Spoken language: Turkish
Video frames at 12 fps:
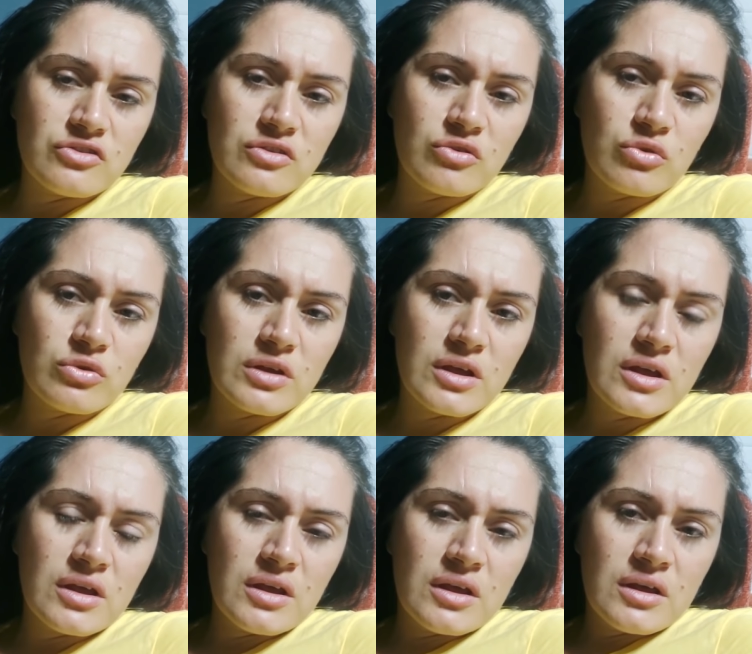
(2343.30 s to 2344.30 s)

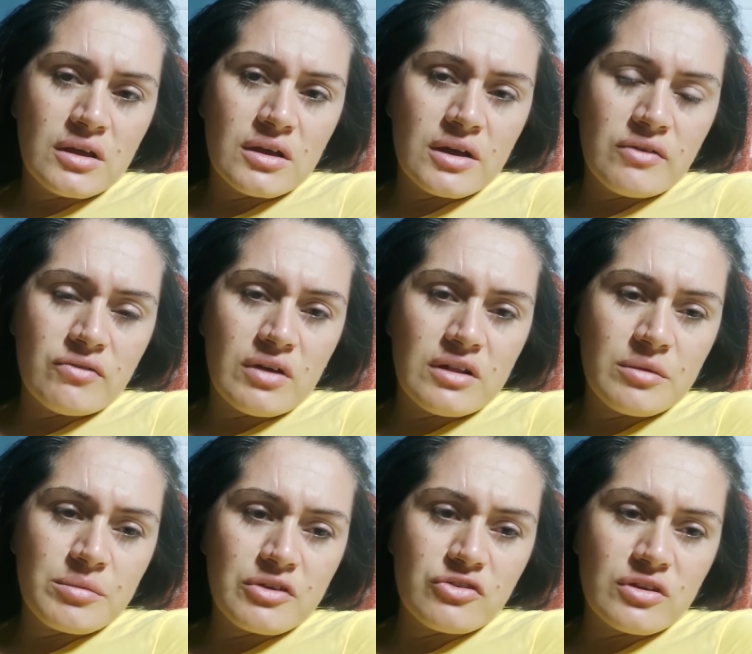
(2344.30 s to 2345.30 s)
kayınvalidemin aşağıdaki
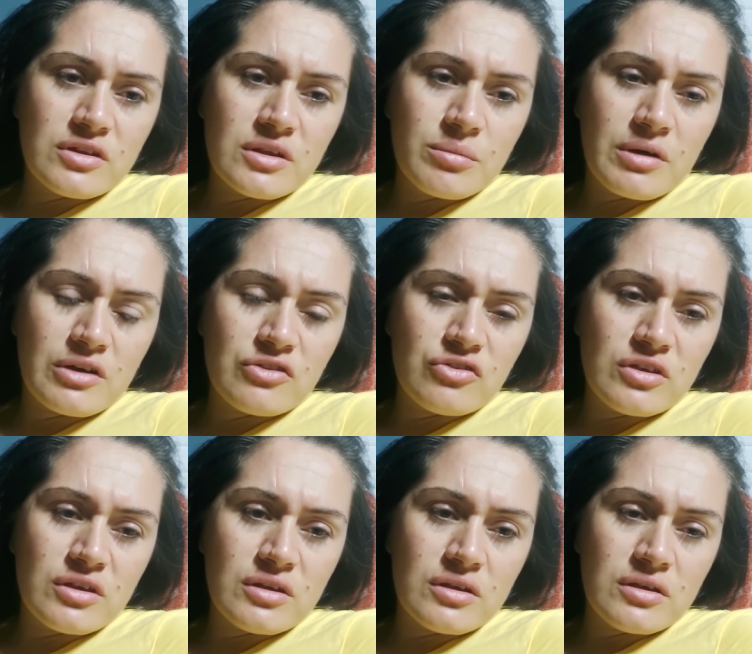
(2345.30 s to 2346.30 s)
bahçeyi yıkadık,
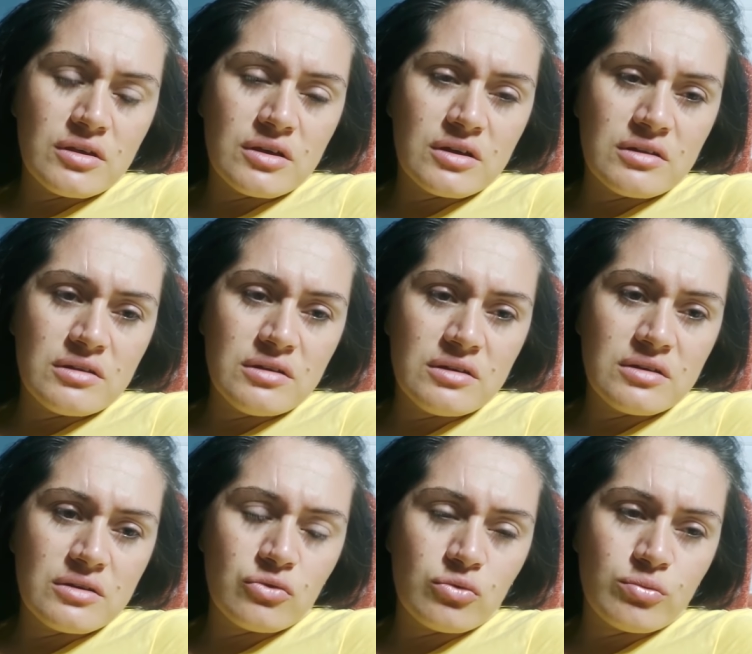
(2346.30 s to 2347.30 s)
süpürdük,
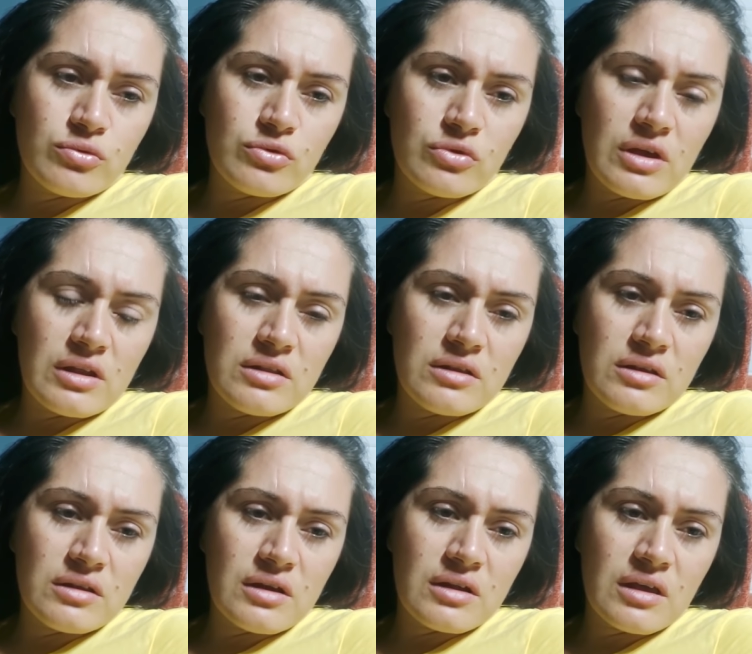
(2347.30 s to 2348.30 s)
ettik derken
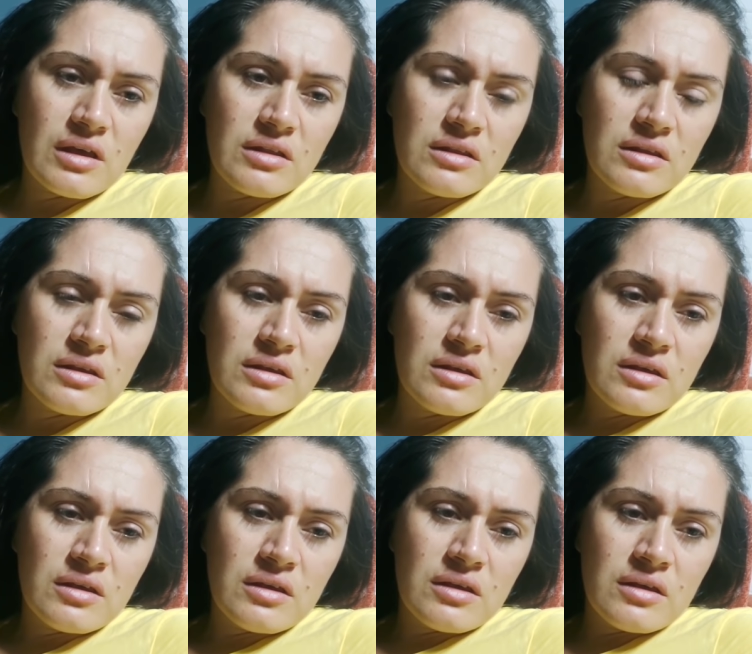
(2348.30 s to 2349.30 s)

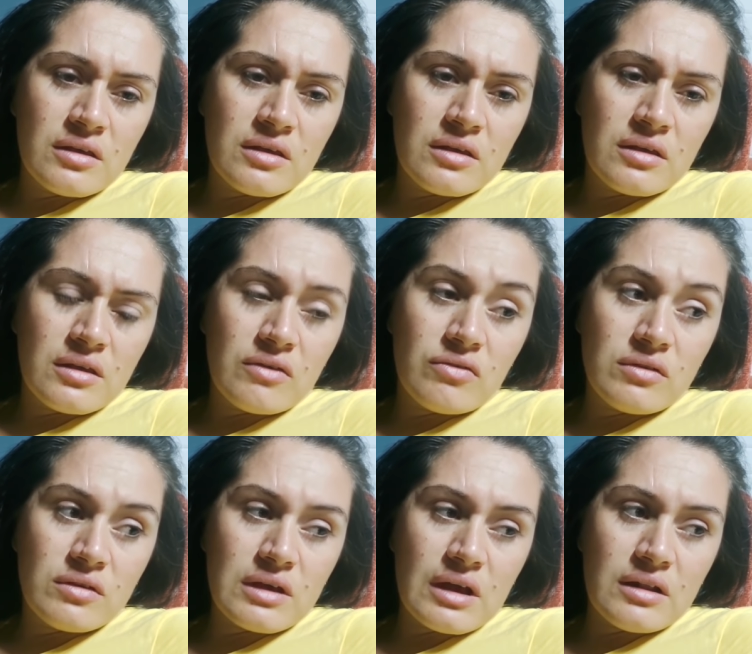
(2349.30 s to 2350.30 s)
evi geldim,
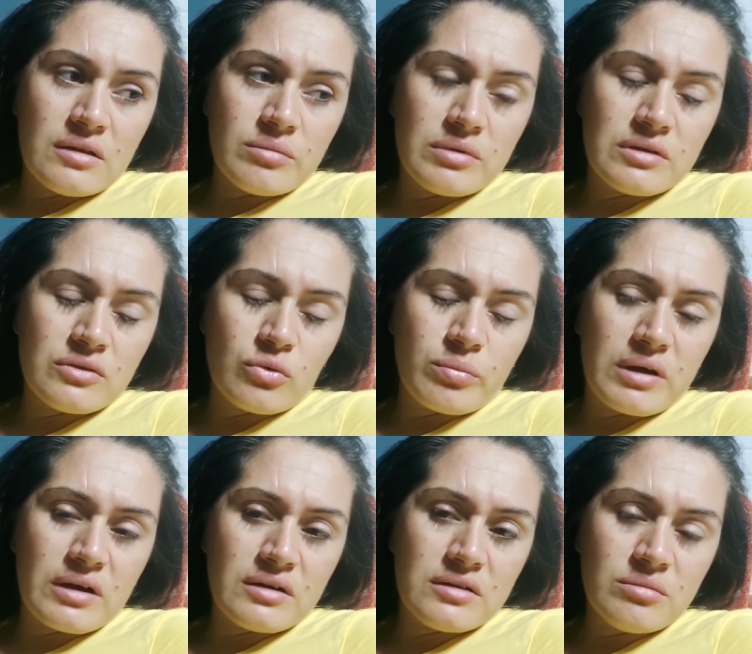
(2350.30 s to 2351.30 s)
toparladım silip
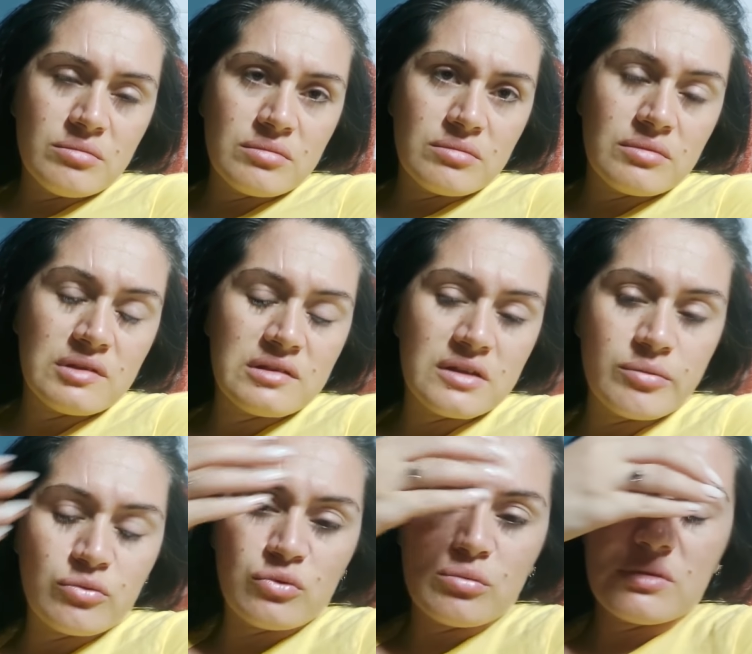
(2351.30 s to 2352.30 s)
sürme,
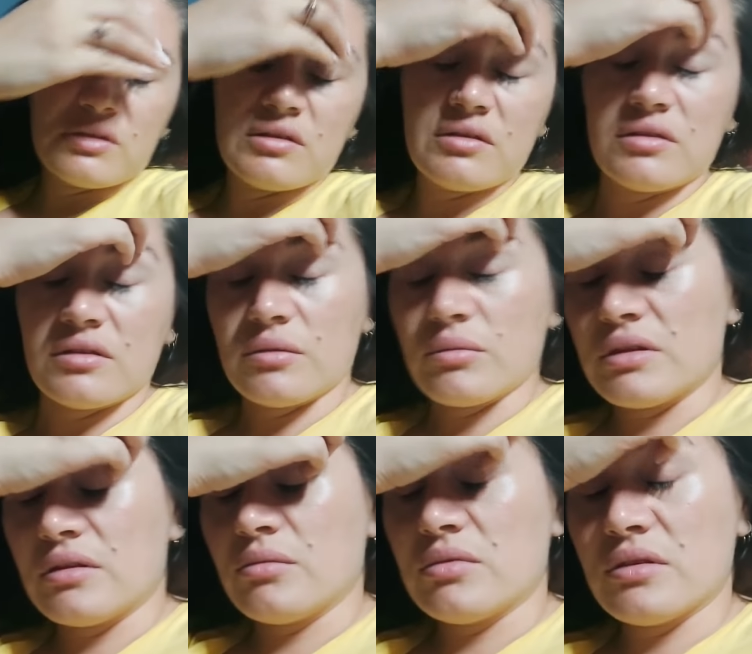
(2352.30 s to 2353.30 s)
silmedim, süpürüp
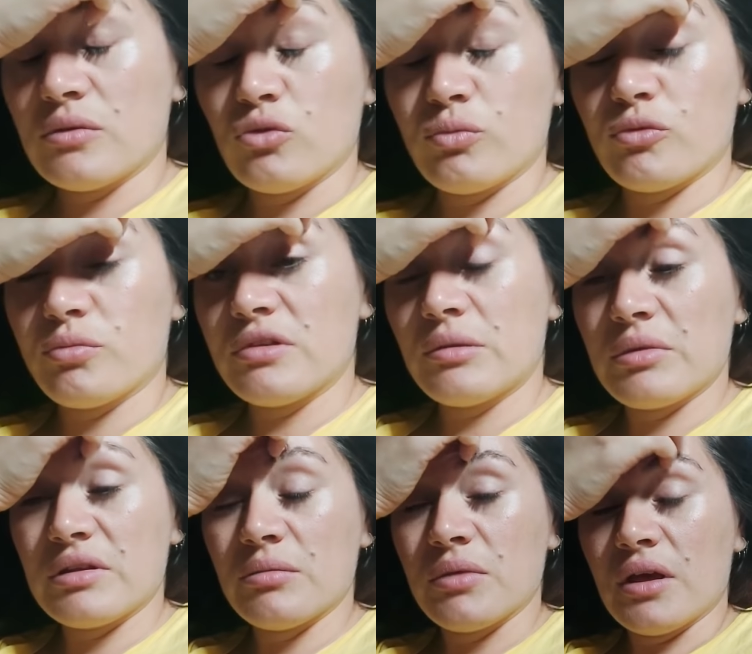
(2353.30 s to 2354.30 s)
silmedim. Yemek
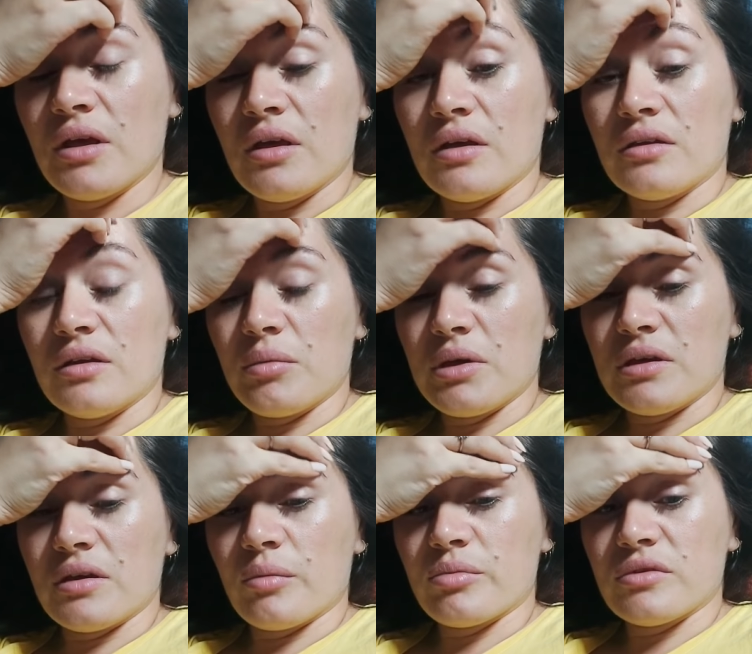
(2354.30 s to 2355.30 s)
yaptım. Evet
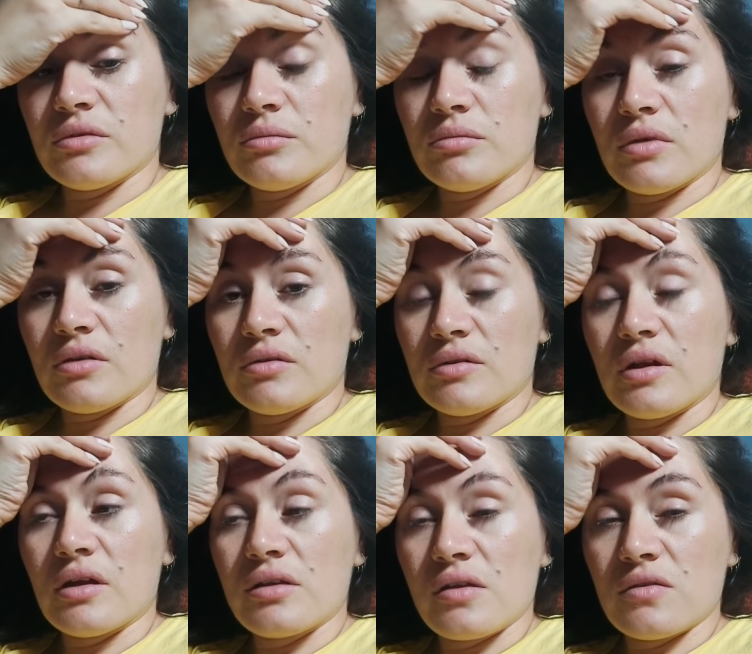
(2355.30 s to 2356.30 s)
herkesi doyurdum.
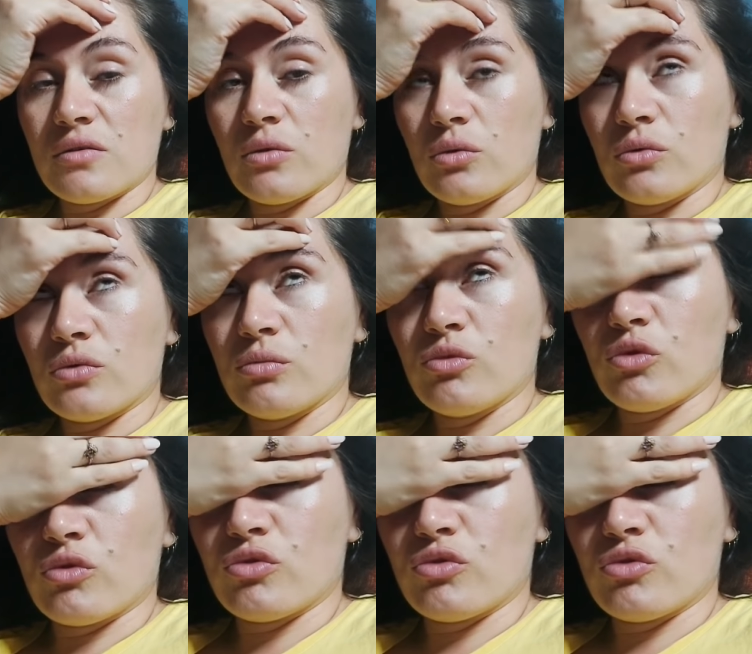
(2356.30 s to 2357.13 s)
Çok şükür daha ne olsun.